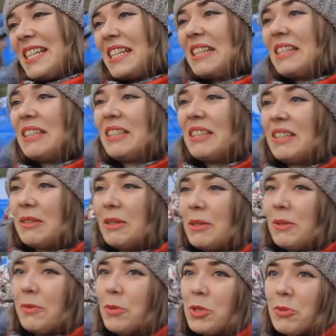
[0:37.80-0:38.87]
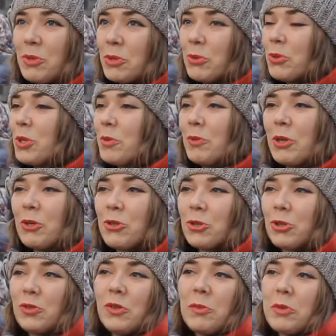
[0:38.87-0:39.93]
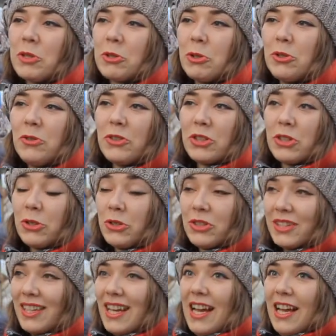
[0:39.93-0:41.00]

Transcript: э, может быть, скушать мороженку, выпить кофе, что-то